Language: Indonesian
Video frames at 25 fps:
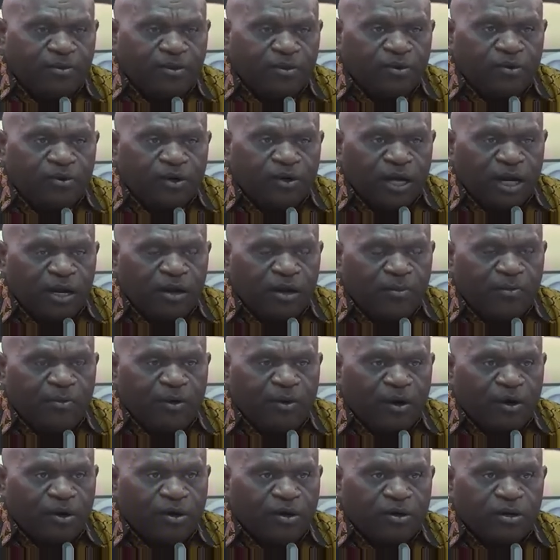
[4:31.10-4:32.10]

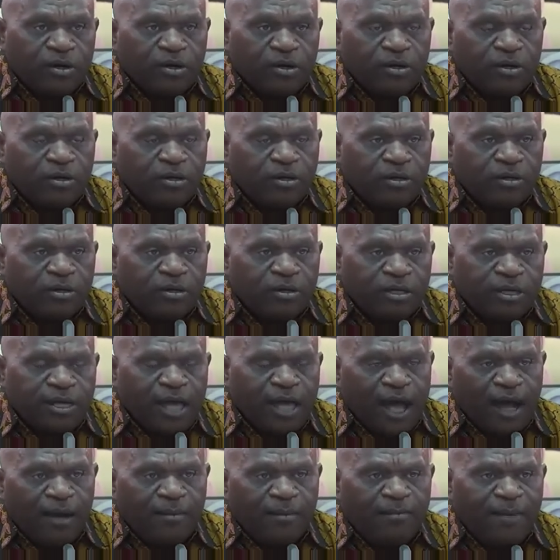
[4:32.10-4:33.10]
kelompok
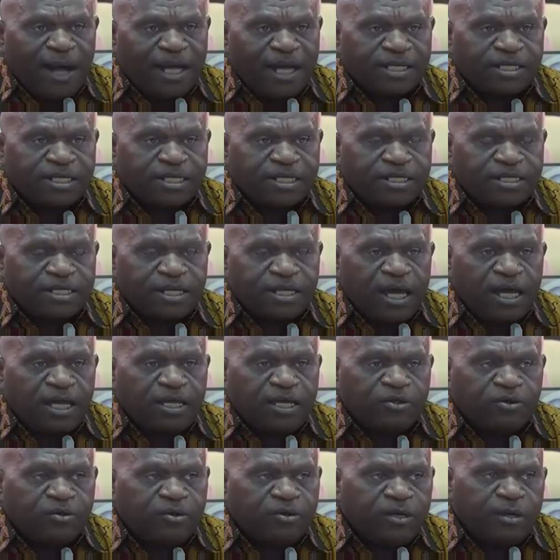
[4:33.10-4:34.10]
yang basisnya
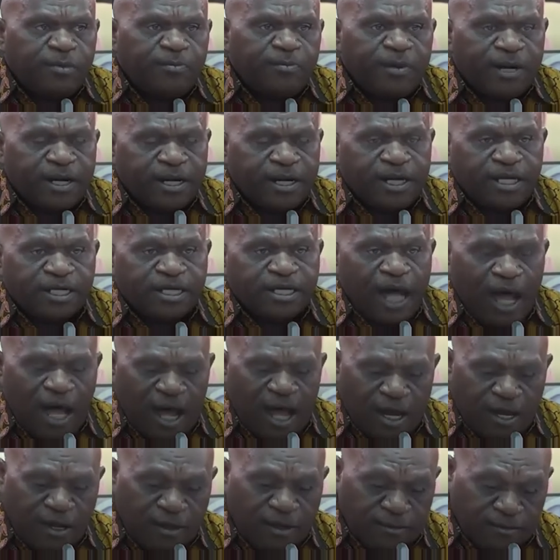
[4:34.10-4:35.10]
itu di
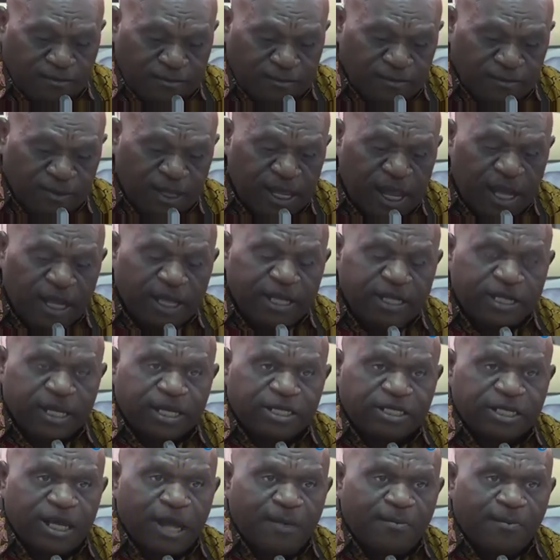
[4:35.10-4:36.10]
perdesaan yang kita
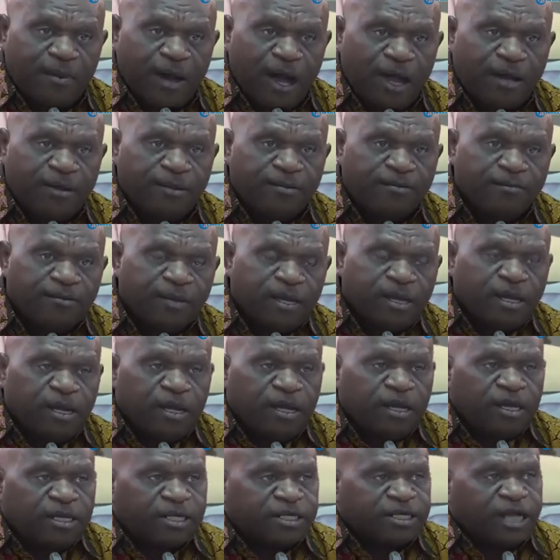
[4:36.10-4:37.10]
siapkan,
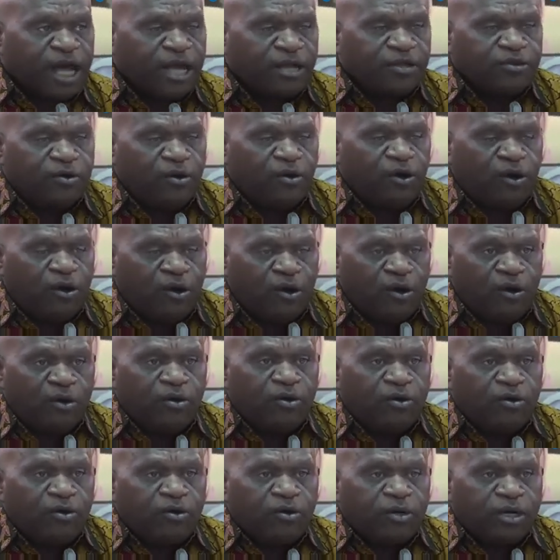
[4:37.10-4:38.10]
satu
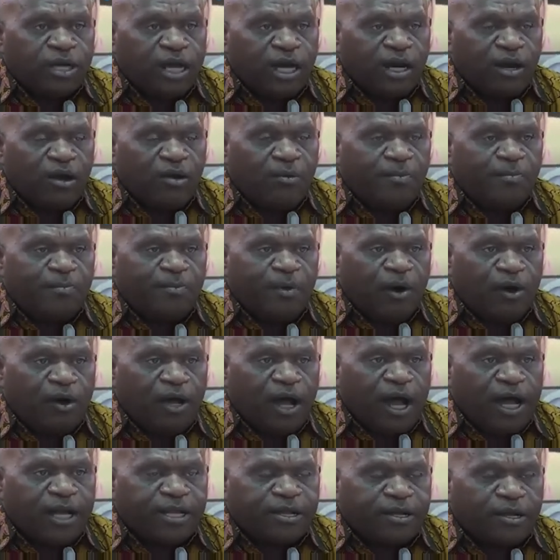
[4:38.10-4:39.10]
kelompok
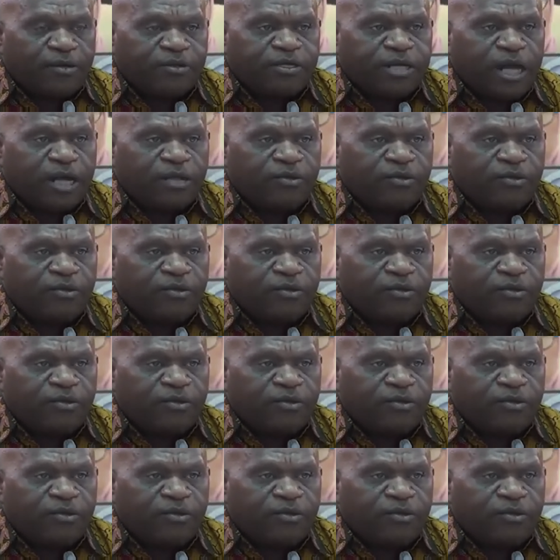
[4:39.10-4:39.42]
atau satu